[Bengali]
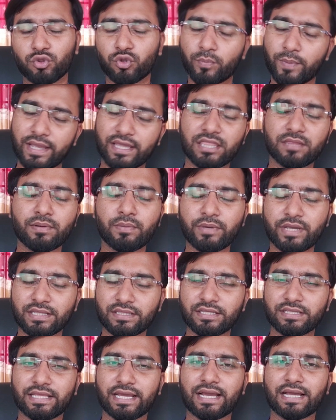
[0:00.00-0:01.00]
তো ম্যাক্সিমাম
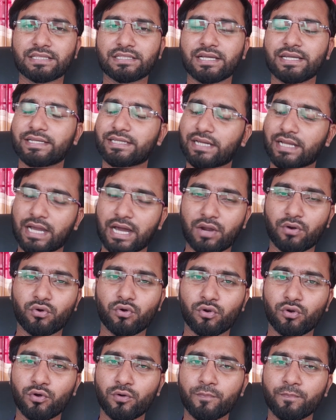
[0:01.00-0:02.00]
ক্ষেত্রে দেখা যায় এটার কারণ
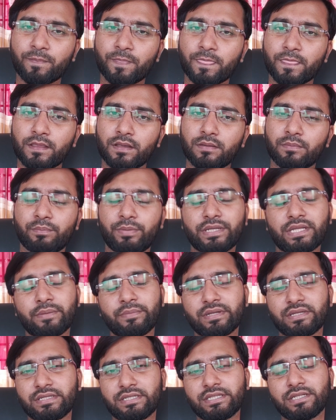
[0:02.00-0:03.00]
হলো
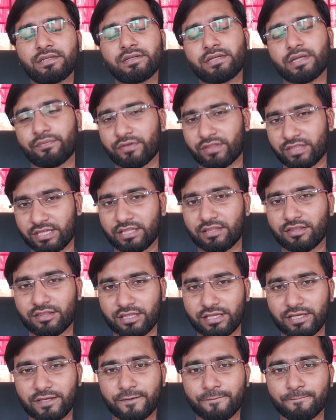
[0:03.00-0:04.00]
ভিটামিন ডি
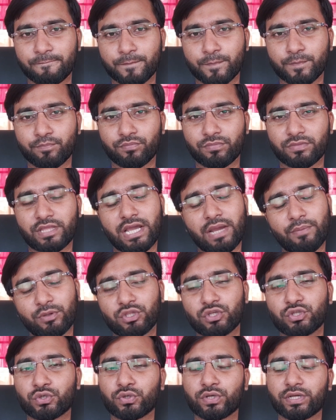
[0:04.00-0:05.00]
ডেফিসিয়েন্সি তাই
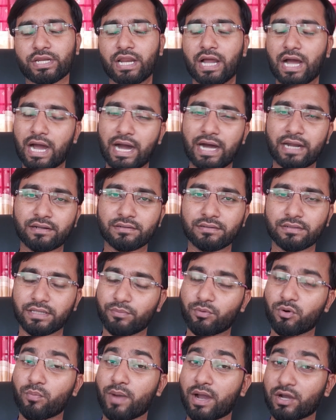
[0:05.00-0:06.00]
আমাদের শরীরের হাড়
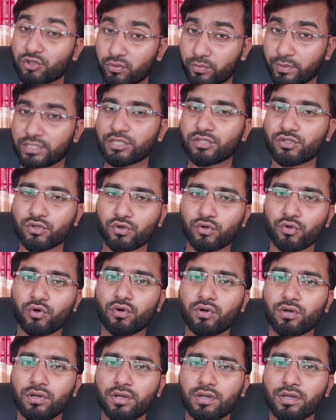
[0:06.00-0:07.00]
এবং মাংসপেশির জন্য
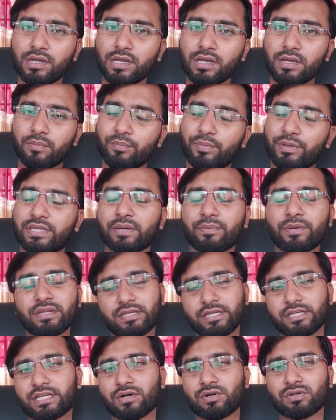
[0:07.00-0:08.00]
ভিটামিন
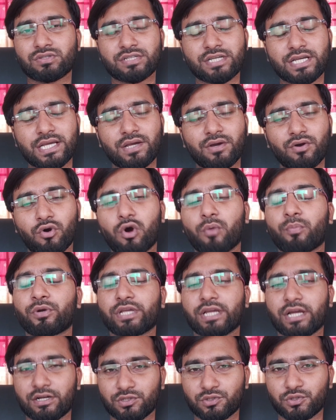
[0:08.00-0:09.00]
ডিটা হচ্ছে
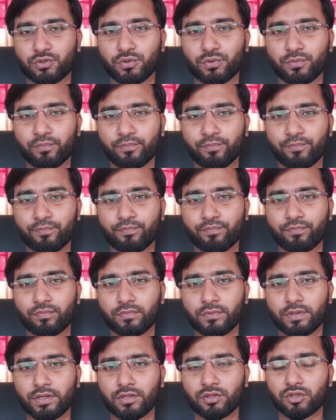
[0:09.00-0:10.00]
অপরিহার্য
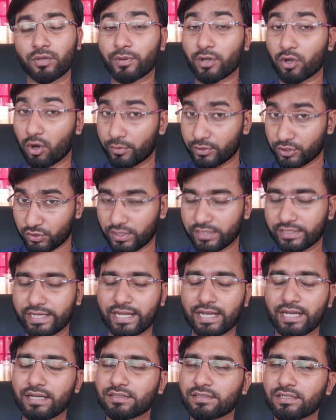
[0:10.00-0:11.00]
তবে গবেষণায়
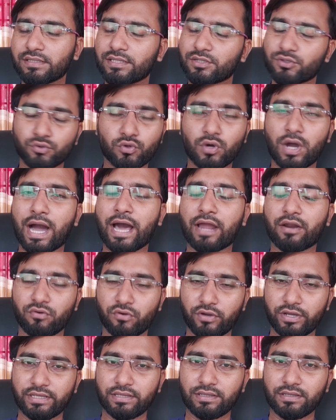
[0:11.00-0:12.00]
দেখা গেছে যে শুধু হাড়
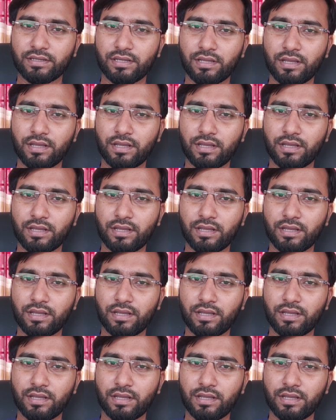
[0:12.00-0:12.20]
নয়